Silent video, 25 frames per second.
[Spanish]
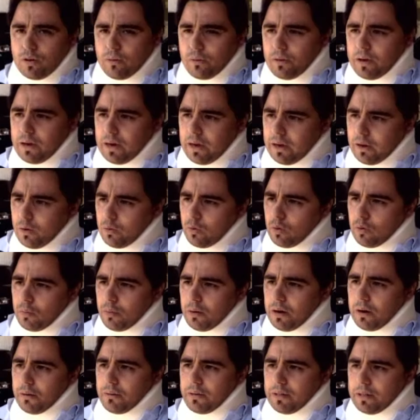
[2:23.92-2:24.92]
caer uno
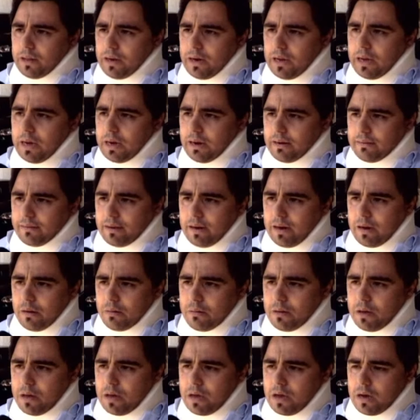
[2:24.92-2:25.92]
por la ventana y caerse a las
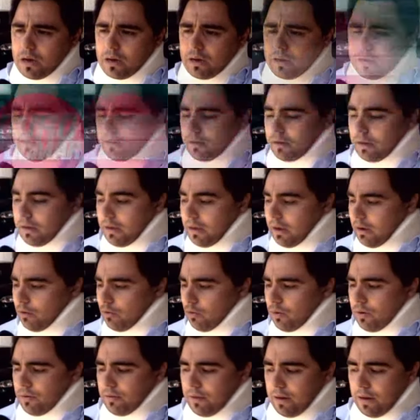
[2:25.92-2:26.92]
vías, y
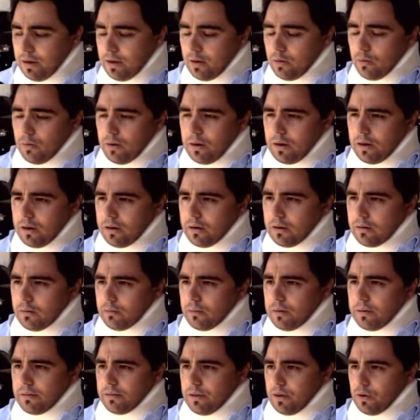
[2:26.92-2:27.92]
ayudé a salir una,
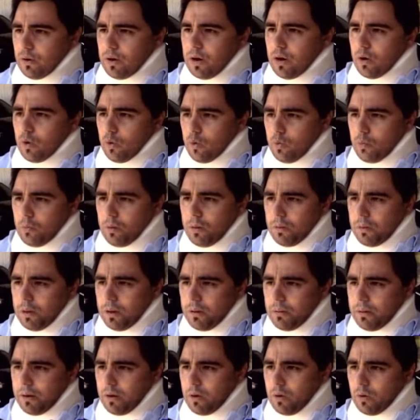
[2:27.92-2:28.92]
una señora con un bebé
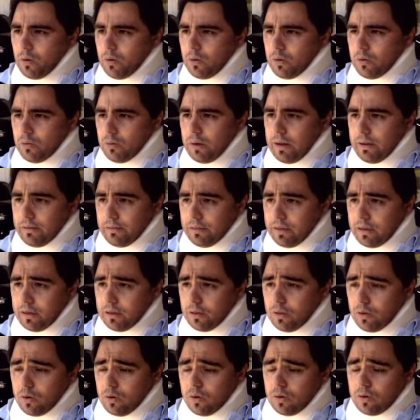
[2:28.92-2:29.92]
abajo de un
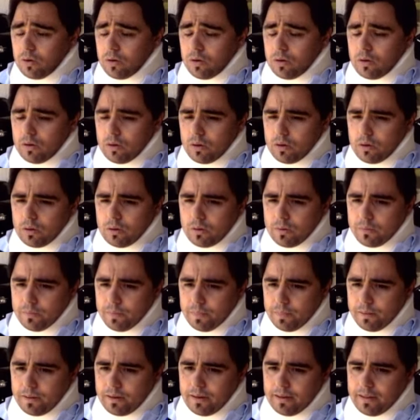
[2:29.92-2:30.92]
asiento
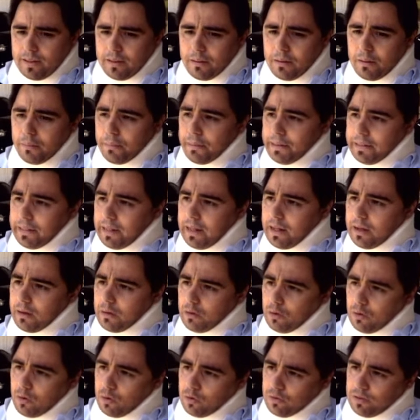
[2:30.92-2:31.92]
que estaba apretada
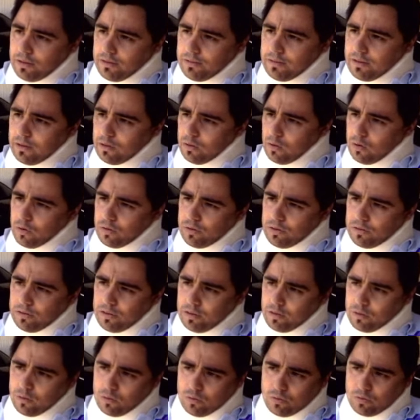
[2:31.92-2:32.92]
con los asientos, los
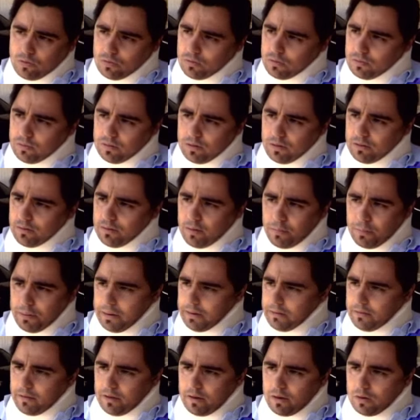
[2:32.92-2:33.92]
asientos se
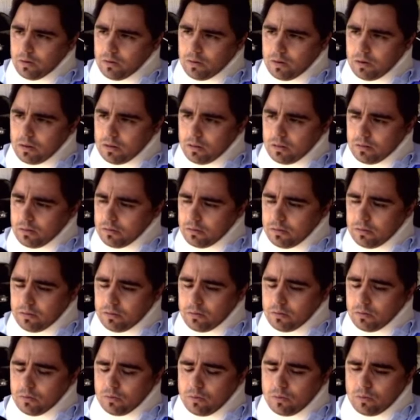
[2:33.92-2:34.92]
desaparecieron y
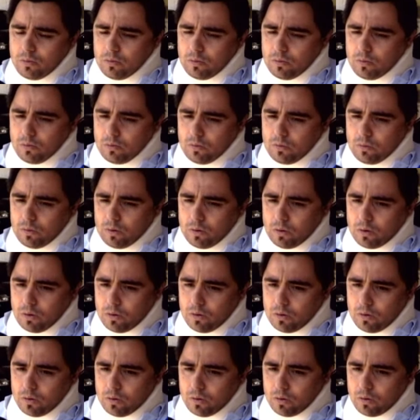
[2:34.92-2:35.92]
no, no,
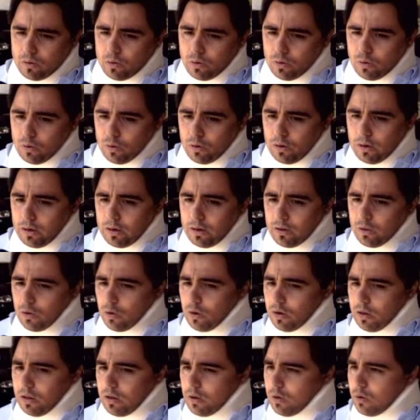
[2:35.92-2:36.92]
no, en
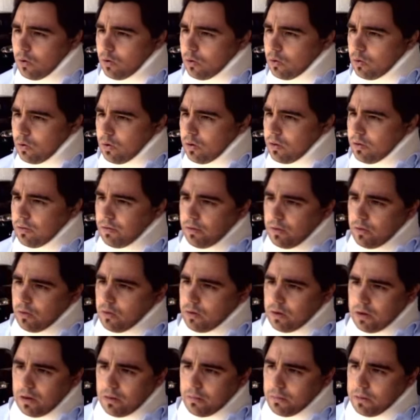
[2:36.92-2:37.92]
esto que digo no estoy diciendo
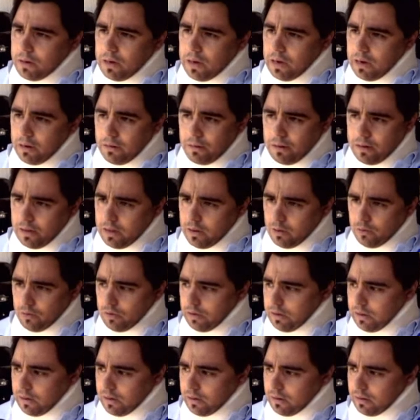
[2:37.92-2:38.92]
nada más que la verdad, o
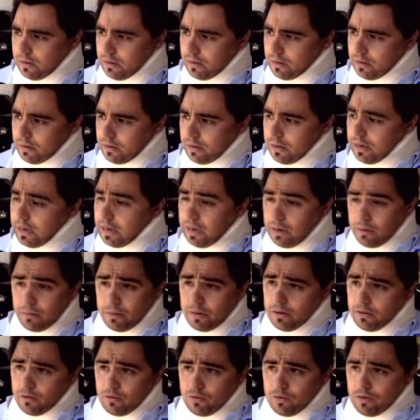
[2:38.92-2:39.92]
sea, tienen que
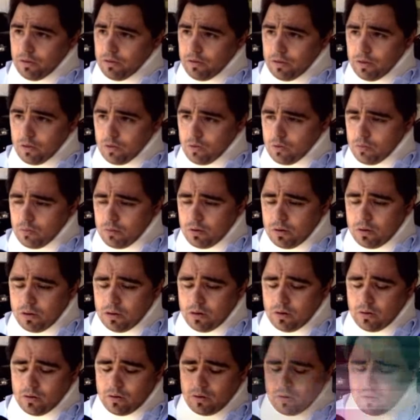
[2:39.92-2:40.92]
ver esos asientos como
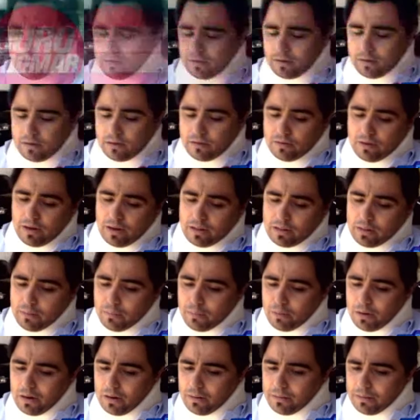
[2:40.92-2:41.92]
quedar. Y salté
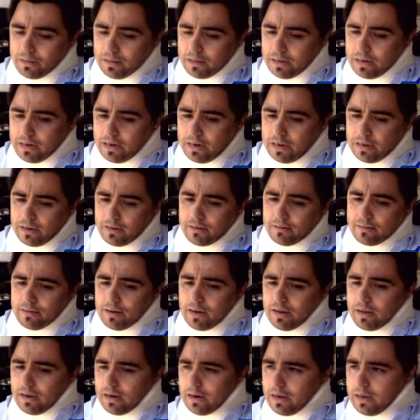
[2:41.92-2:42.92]
por la ventana y
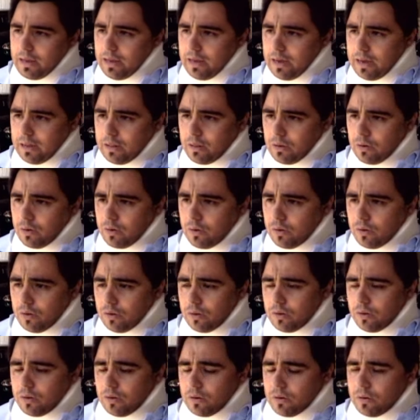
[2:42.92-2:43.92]
salí rengueando.
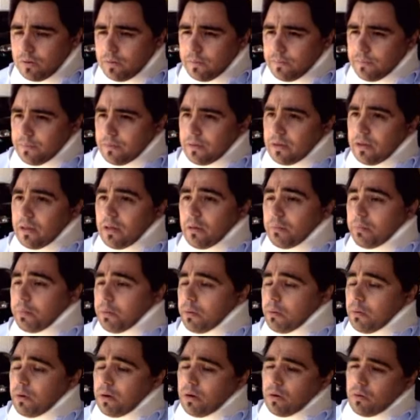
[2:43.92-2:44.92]
Y
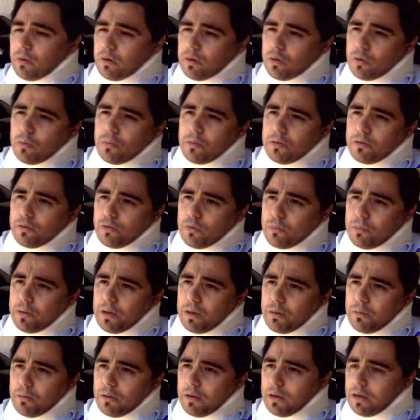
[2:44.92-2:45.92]
después, bueno, cuando me
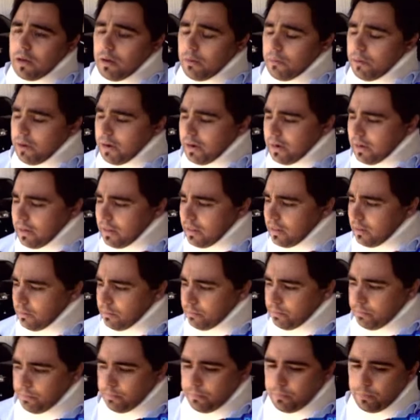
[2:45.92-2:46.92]
asomé y vi, había gente
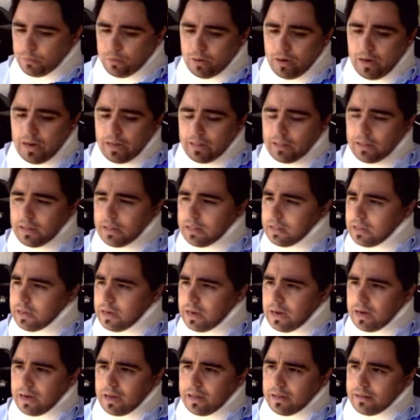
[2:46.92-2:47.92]
por el andén
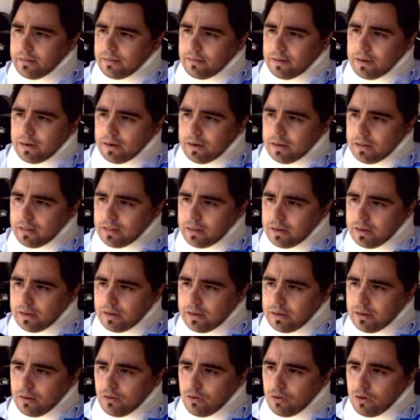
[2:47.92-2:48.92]
tirada,
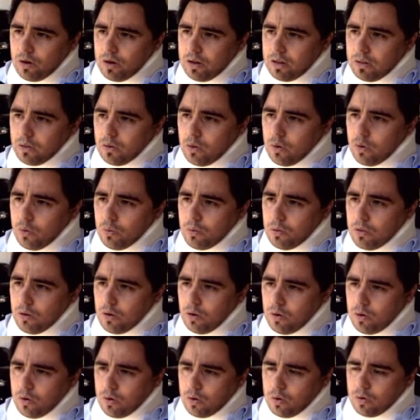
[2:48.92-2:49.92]
ensangrentada, llorando, los
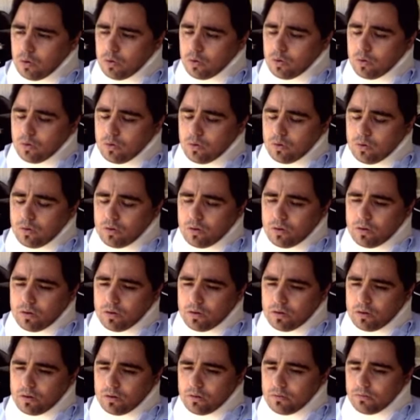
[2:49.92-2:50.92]
vidrios rotos.
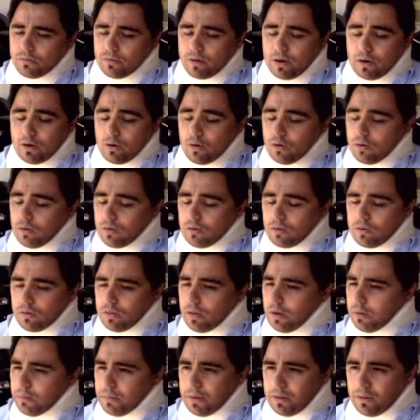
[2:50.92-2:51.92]
Fue algo
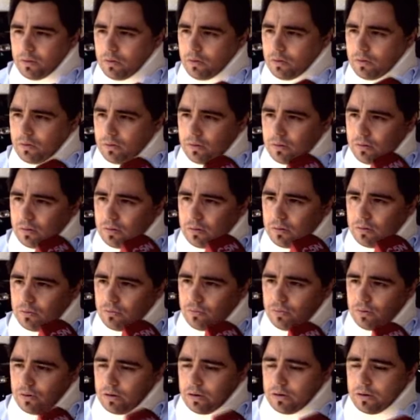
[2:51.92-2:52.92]
tremendo.
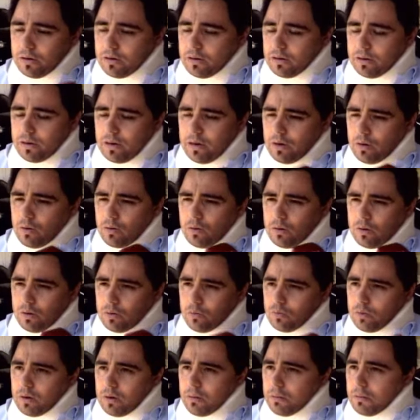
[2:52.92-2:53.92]
Fue algo que
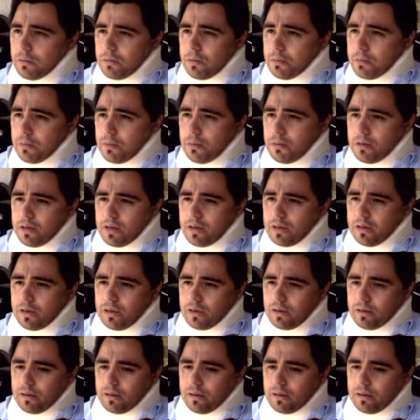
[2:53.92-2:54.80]
nunca viví en mi vida y